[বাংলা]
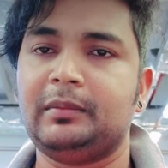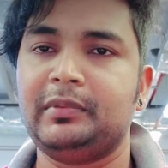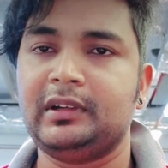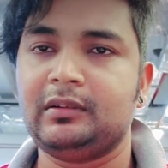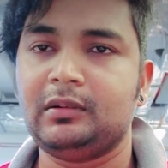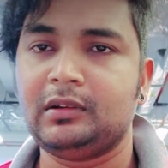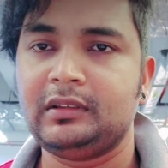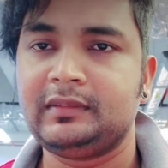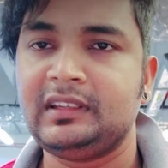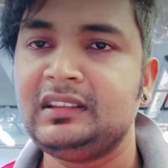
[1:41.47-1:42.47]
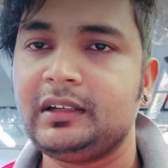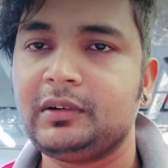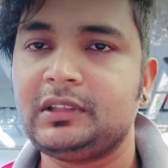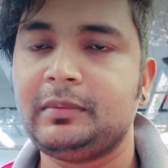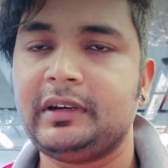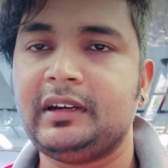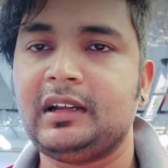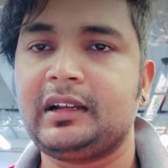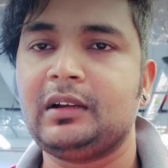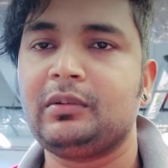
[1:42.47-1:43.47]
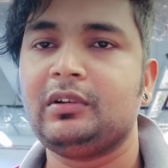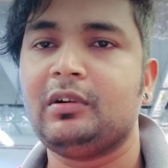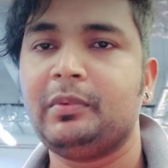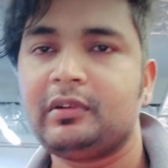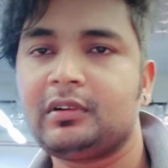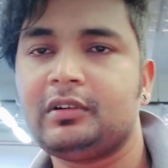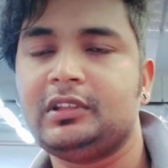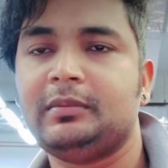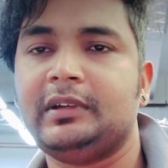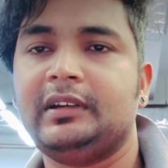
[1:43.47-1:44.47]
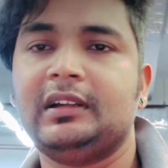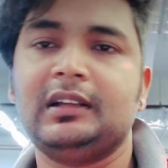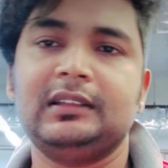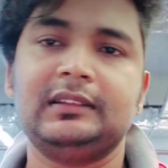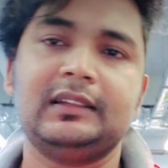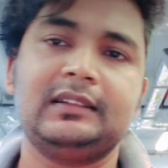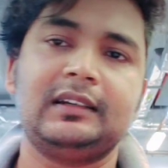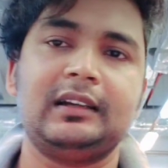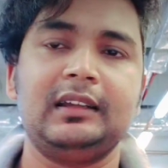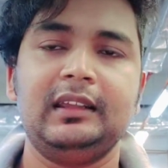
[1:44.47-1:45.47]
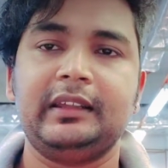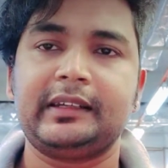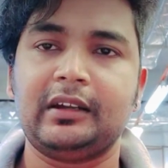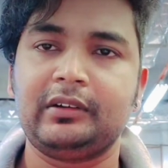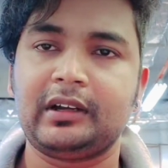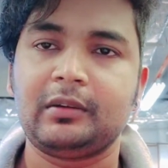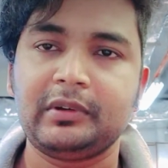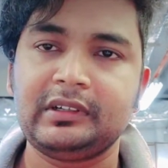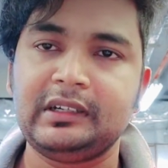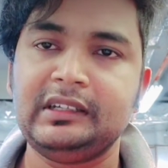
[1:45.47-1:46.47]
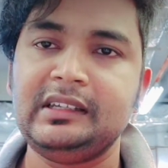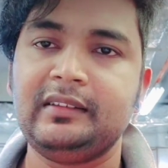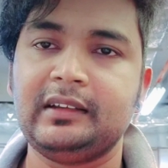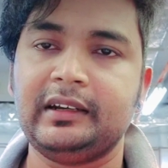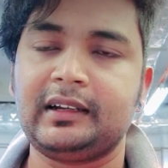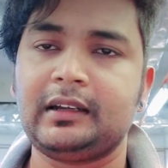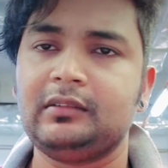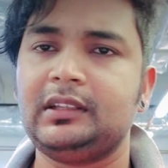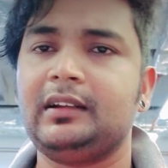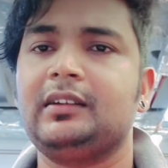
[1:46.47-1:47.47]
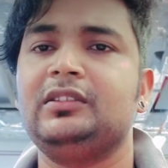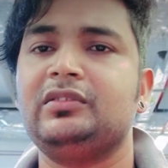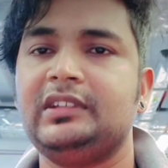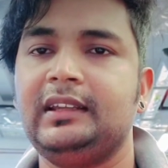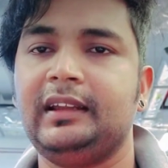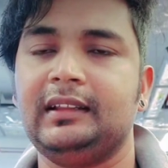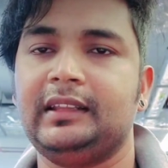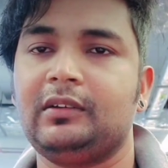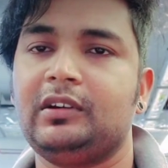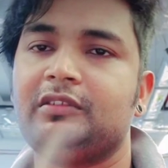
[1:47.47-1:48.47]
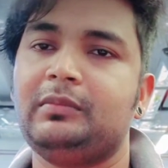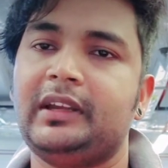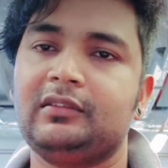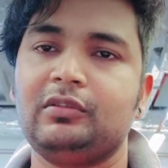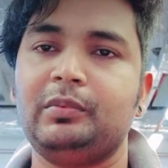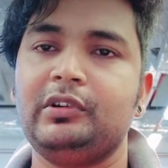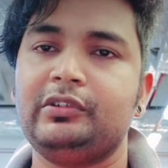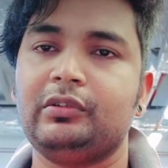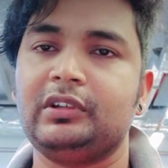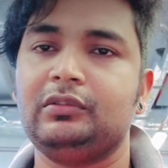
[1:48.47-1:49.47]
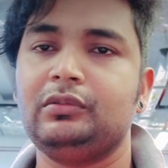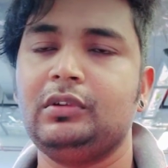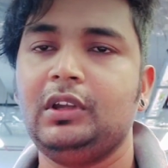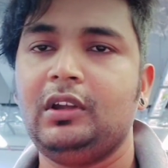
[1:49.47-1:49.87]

আপনার ছিনতাই করতে পারে না কাউকে অপহরণ করতে পারে না তাছাড়া কারো টাকা পয়সা নিয়ে যায় না কারণ তারা কিন্তু সিঙ্গেল থাকে অনেক সময় একজন পুলিশও কিন্তু